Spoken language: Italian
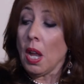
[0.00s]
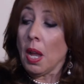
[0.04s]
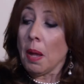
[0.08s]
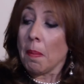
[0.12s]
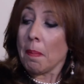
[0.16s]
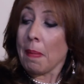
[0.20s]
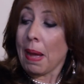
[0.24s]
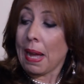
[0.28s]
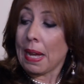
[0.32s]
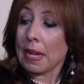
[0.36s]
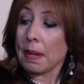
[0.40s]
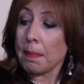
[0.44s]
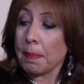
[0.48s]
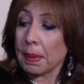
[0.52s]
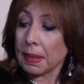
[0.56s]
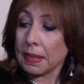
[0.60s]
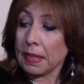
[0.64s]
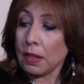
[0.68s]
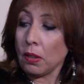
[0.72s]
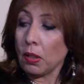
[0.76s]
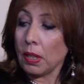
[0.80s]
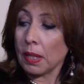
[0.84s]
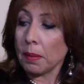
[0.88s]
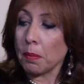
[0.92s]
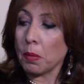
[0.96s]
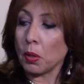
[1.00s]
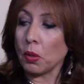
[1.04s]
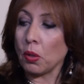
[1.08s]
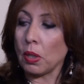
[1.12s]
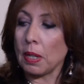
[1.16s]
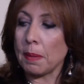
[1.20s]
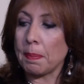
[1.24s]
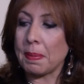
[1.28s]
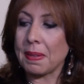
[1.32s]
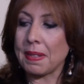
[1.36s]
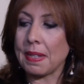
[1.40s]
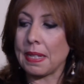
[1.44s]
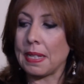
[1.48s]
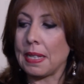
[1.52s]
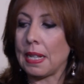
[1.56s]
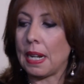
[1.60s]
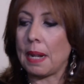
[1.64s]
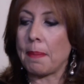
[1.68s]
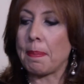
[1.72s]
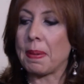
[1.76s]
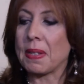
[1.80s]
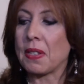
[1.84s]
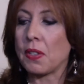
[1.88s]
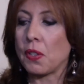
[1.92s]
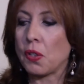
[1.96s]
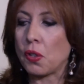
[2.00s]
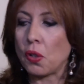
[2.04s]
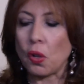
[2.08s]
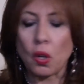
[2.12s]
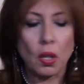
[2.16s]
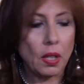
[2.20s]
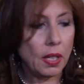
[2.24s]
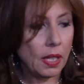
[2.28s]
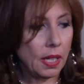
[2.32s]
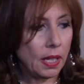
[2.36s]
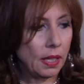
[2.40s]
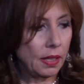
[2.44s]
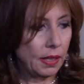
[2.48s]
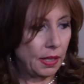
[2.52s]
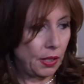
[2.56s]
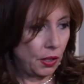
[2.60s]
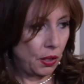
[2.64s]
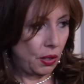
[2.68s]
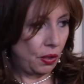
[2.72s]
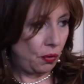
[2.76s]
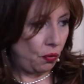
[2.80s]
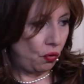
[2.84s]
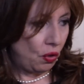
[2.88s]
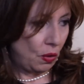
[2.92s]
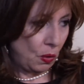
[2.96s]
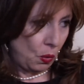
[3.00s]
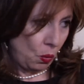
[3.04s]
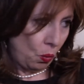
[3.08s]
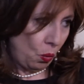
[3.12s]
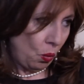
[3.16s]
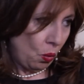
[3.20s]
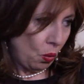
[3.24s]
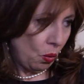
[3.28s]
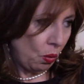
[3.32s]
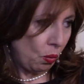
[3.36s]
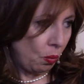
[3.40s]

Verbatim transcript: ma in particolar modo rappresenta la passione di Gesù